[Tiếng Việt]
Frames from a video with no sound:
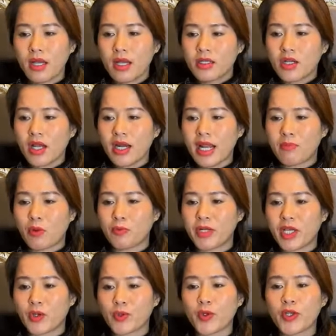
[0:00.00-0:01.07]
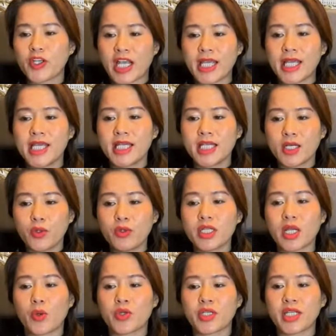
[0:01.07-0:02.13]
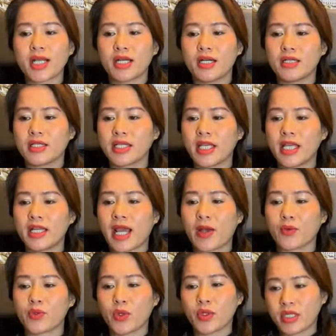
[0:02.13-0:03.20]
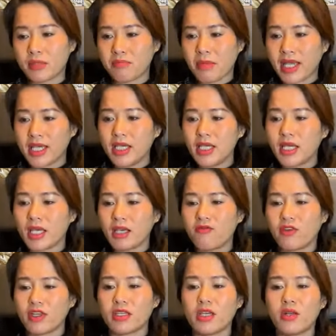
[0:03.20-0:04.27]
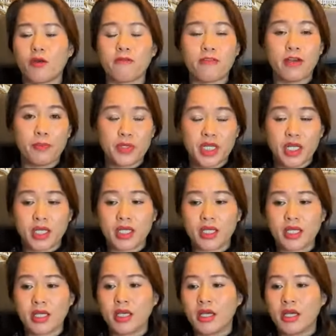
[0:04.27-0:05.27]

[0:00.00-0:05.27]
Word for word: đó là một điều tôi sẽ nghiên cứu sâu sắc hơn khi nào tôi trình bày ý kiến về chế độ pháp trị